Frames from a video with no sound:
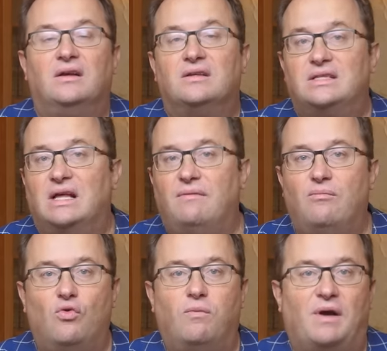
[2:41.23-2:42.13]
слава
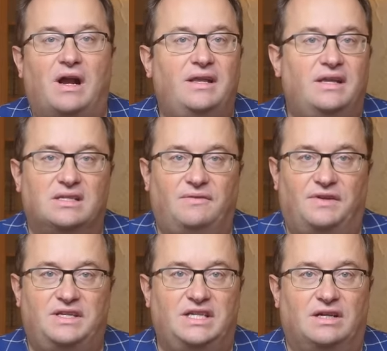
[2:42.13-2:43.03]
богу, пока не
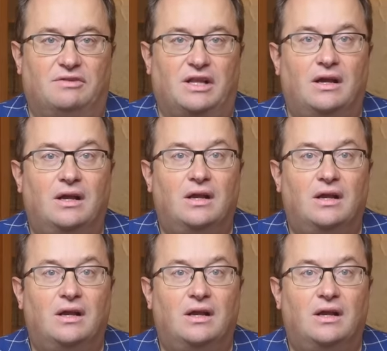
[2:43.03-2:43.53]
зафиксировано.